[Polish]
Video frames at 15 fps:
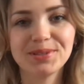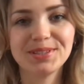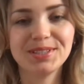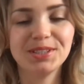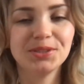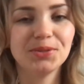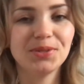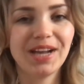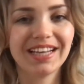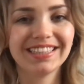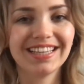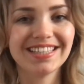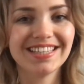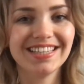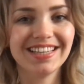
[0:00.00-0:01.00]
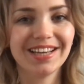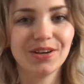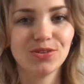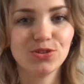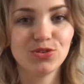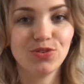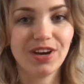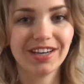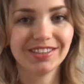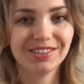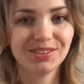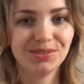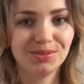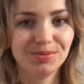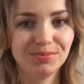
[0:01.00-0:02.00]
odcinku laktacyjnego
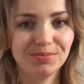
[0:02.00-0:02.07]
czwartku.